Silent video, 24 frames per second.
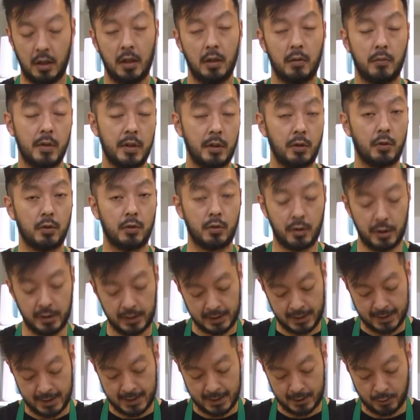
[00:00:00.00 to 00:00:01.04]
O aerol
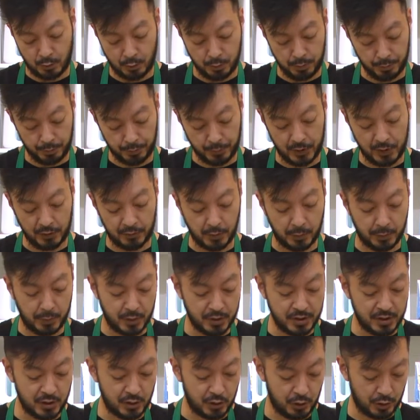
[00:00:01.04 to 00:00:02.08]
cortado, eu vou
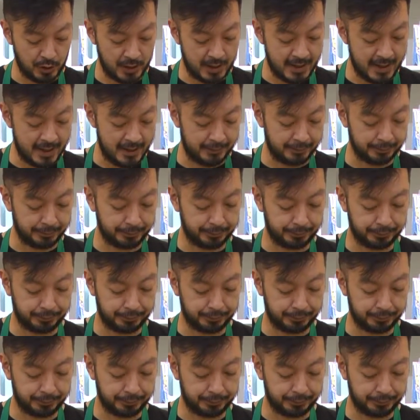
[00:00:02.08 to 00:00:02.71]
posicionar